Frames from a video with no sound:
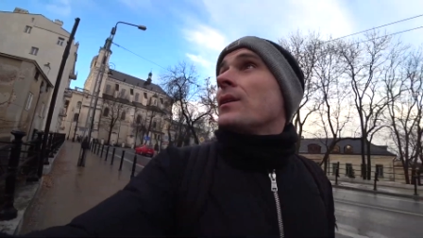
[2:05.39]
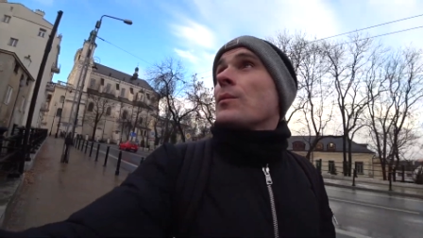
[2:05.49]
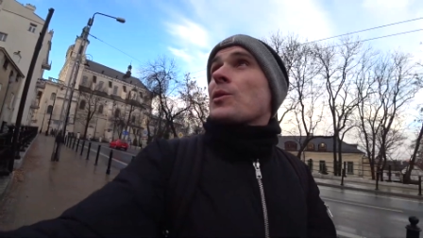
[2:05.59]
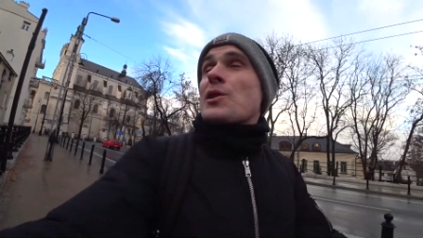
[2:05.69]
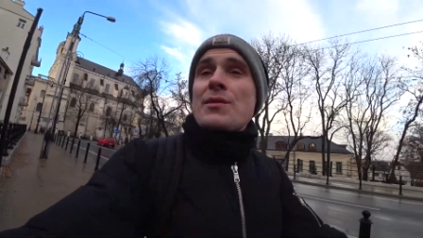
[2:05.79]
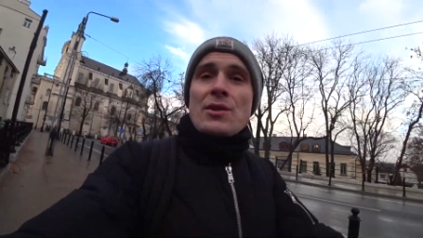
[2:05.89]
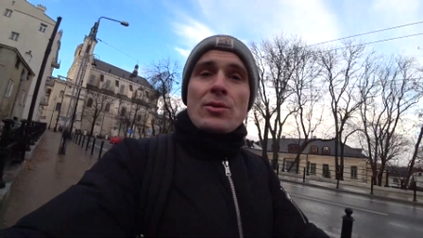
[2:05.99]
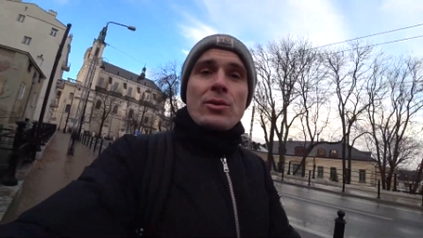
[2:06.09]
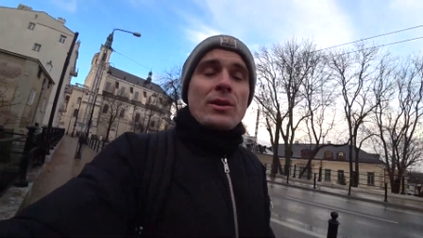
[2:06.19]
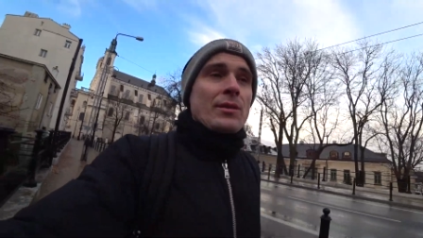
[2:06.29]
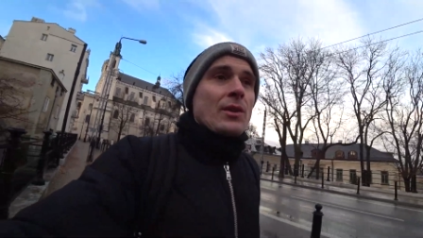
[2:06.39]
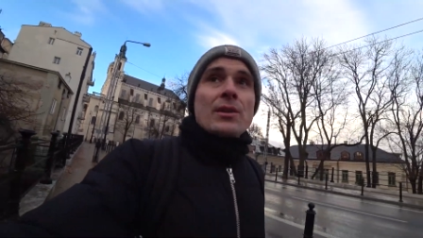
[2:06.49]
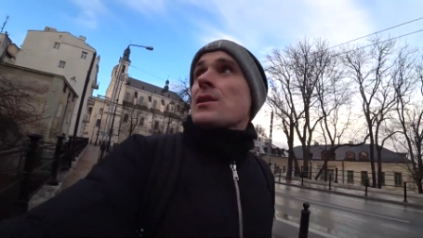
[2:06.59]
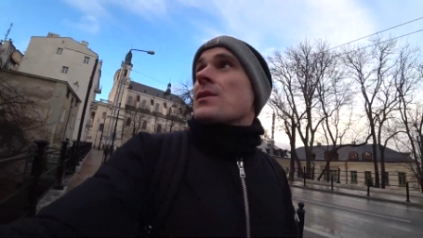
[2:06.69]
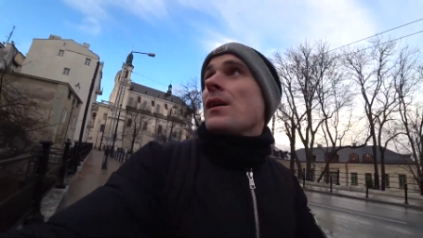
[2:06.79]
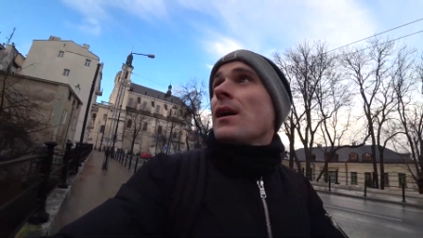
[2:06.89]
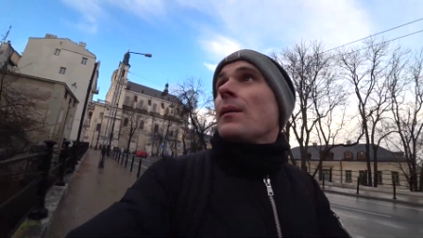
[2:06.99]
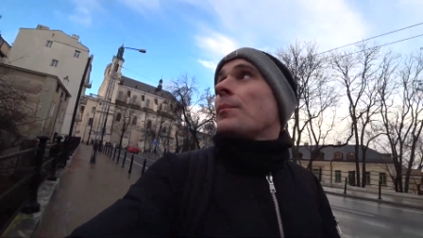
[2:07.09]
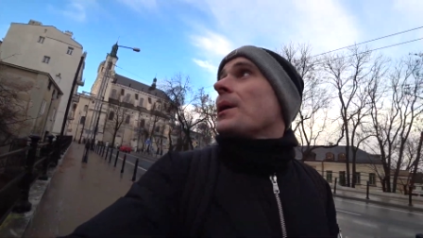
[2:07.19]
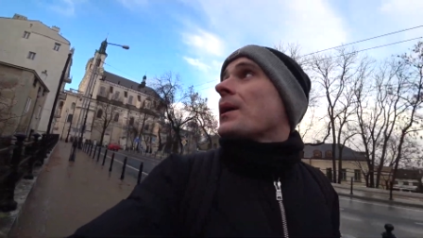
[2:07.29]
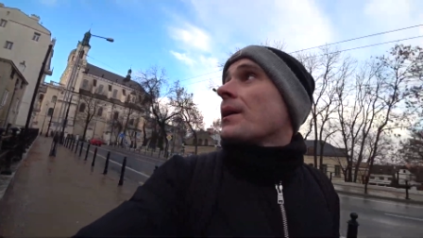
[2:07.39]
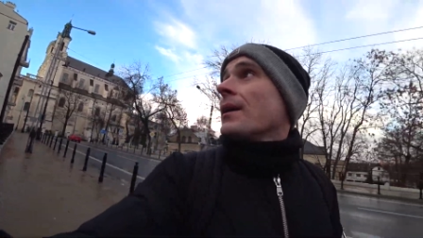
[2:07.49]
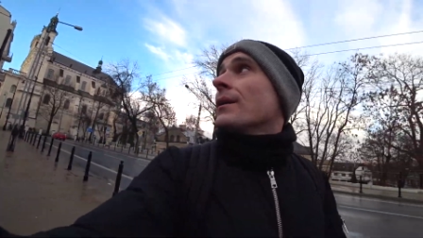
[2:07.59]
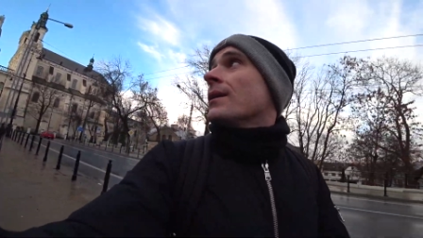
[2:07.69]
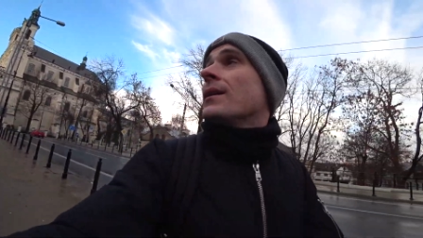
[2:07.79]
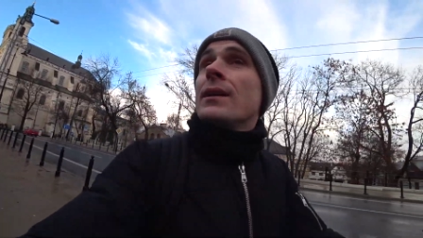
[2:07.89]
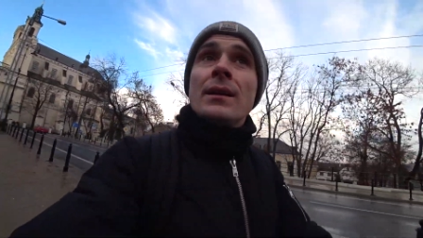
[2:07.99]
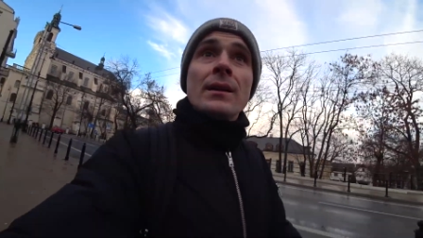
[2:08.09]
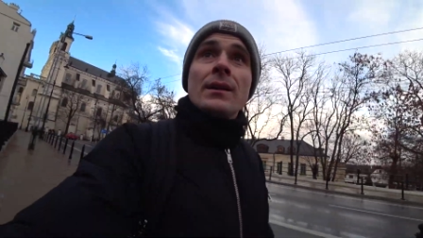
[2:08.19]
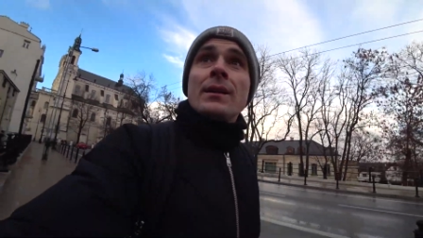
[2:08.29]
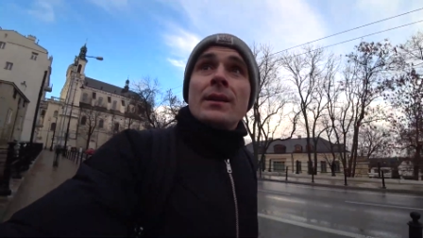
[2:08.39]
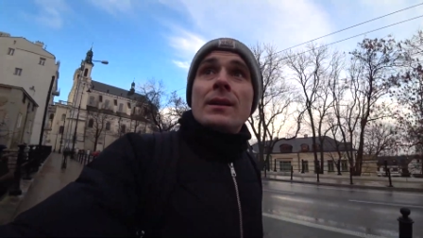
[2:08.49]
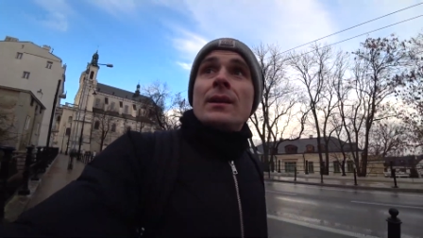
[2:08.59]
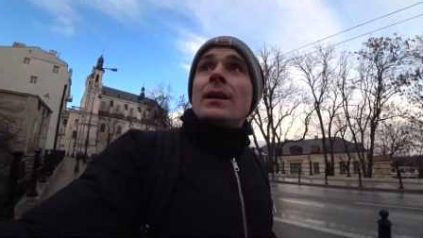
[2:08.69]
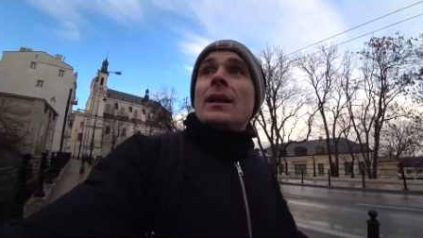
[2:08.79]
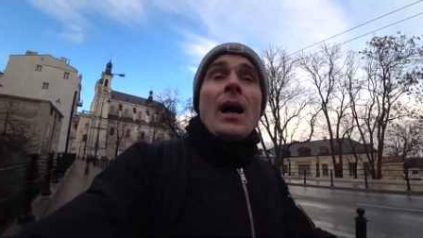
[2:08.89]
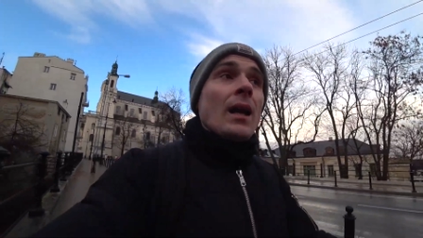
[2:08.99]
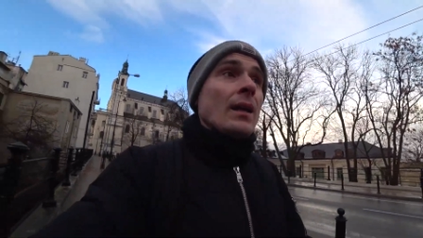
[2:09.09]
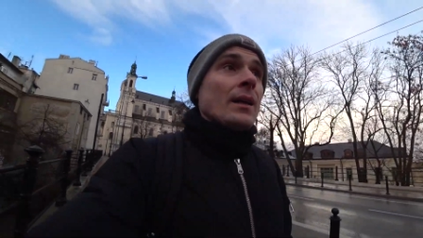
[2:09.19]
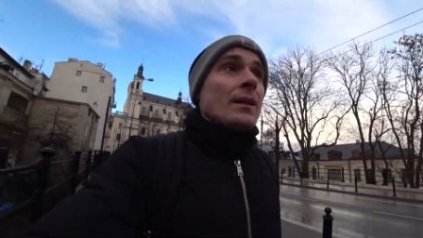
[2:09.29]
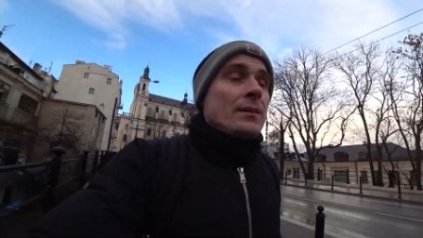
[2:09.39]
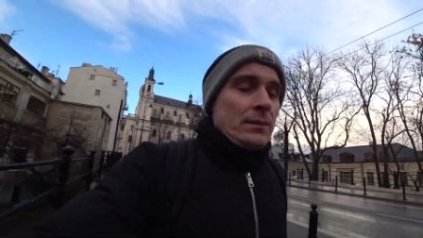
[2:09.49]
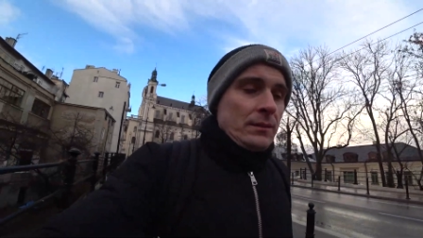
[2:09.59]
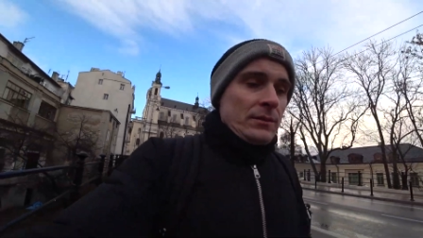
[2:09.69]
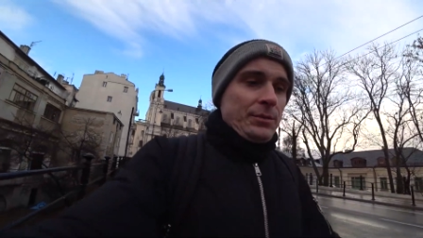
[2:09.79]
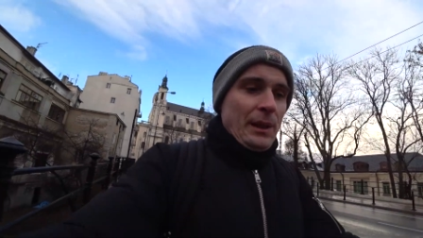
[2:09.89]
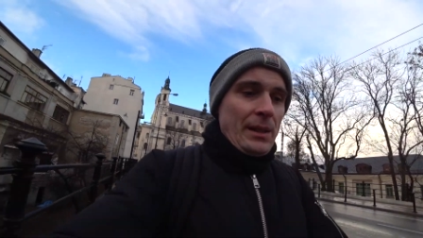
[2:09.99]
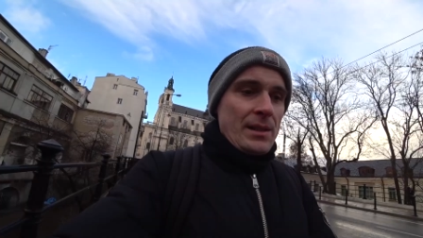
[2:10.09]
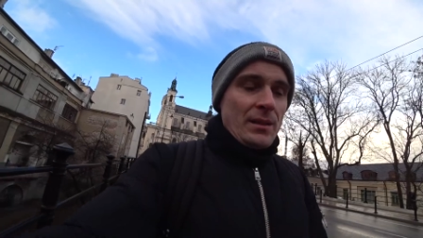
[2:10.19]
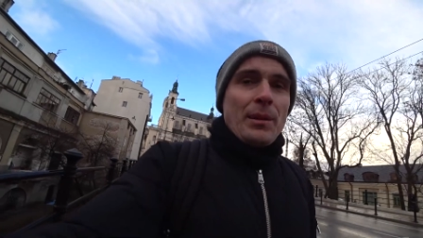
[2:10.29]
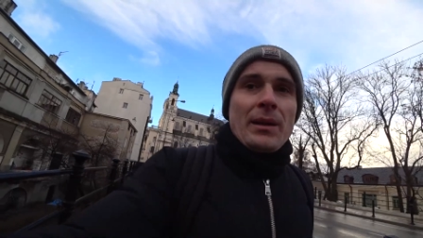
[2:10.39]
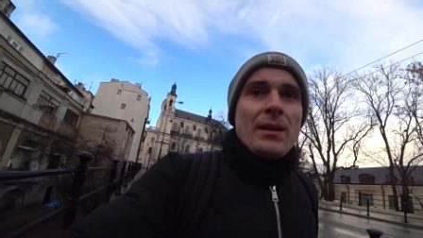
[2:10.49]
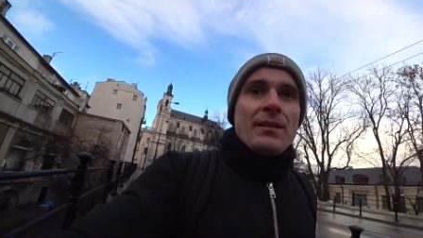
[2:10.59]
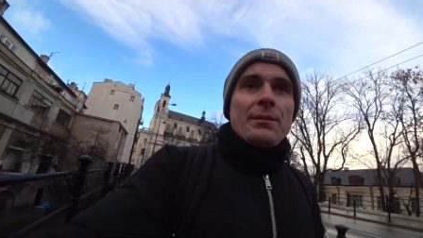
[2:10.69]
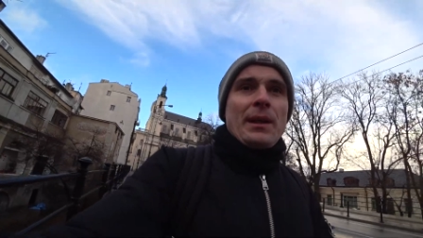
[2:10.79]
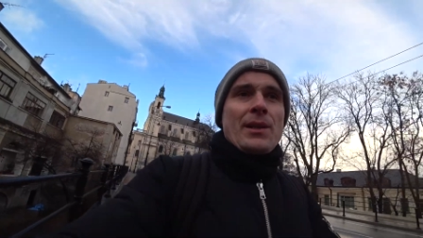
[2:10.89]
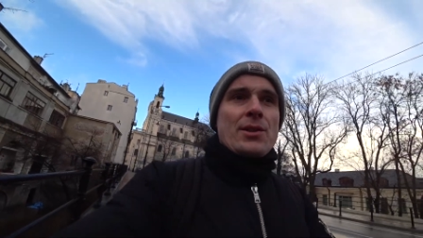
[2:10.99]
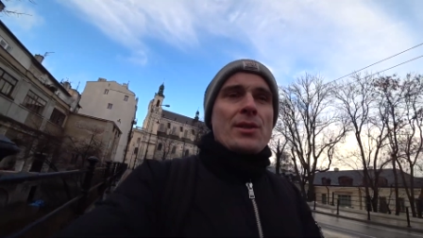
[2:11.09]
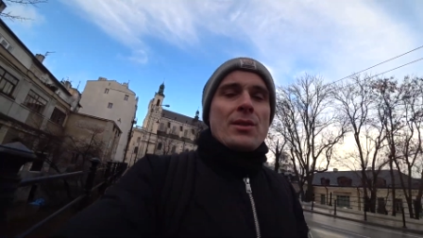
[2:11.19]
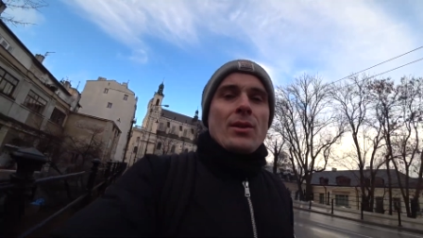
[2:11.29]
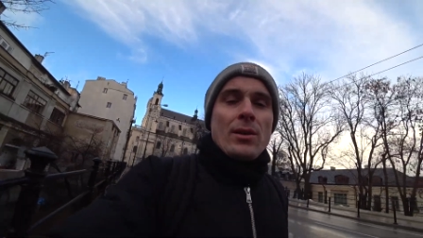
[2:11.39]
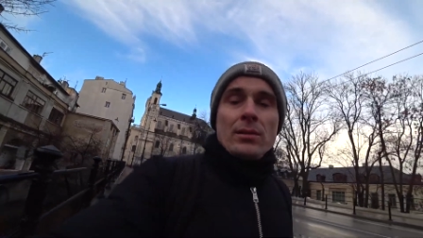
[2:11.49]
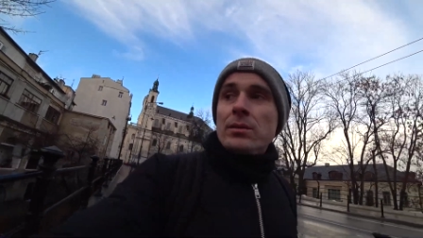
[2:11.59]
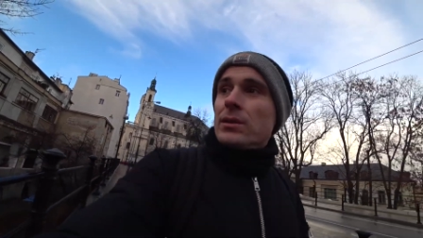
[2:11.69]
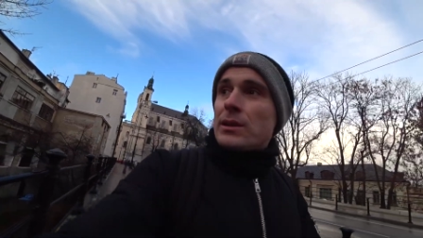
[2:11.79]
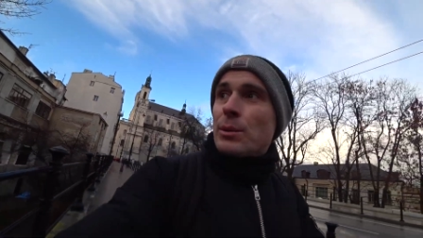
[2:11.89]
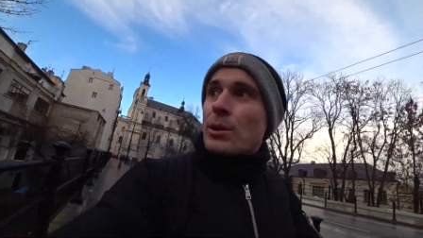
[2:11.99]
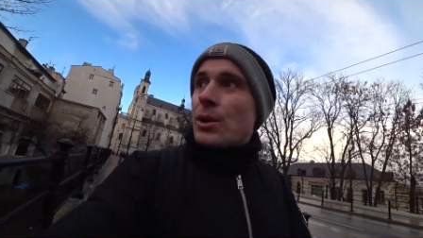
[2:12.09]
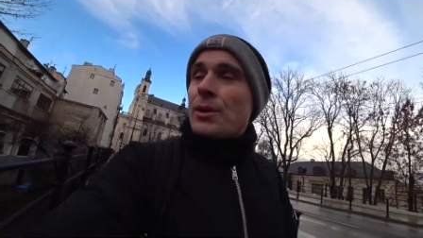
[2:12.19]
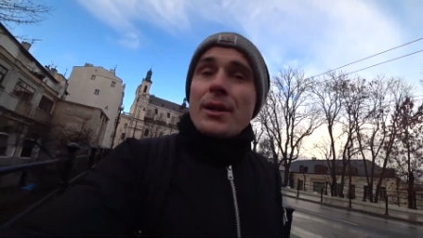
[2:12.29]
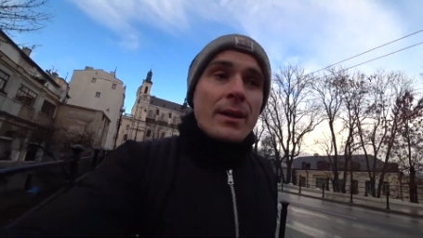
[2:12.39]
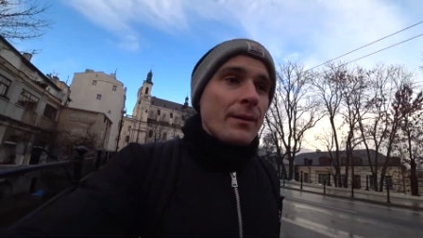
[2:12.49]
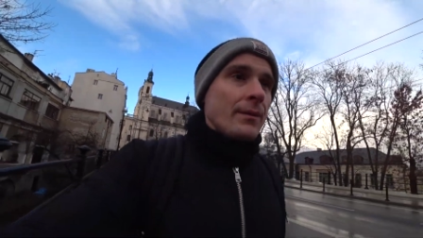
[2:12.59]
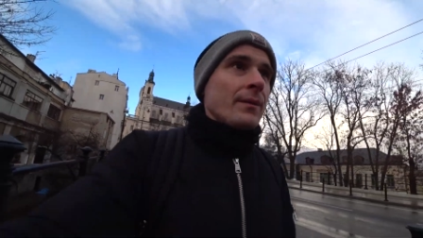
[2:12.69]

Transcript: Może z wierzchu to nie wygląda za pięknie, ale w miarę zadbane, w miarę czysto, spokojnie.